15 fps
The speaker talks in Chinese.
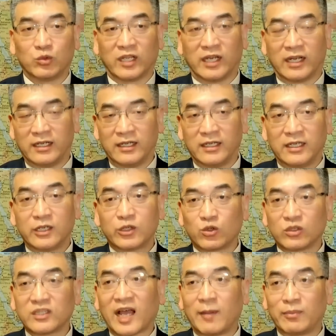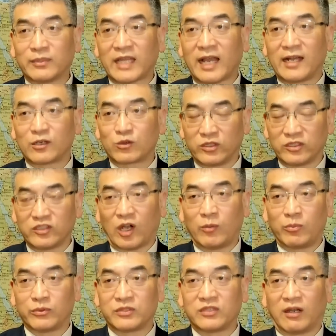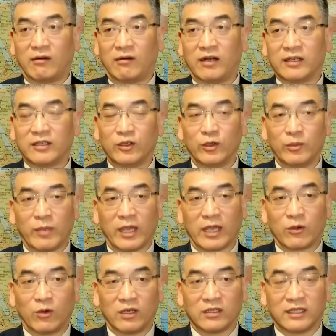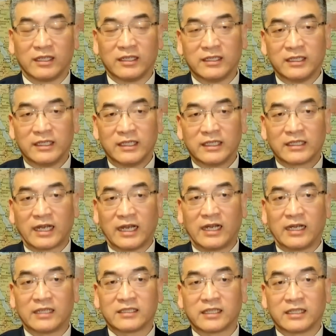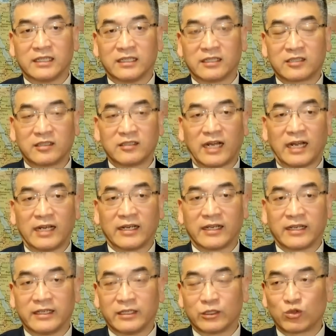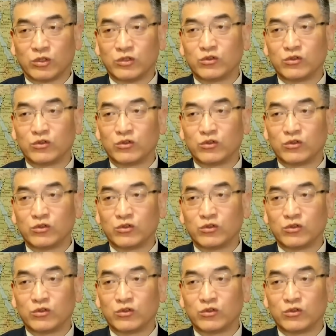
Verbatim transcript: 呢，说大不大，说小不小啊。因为美光呢，它这个生产这个存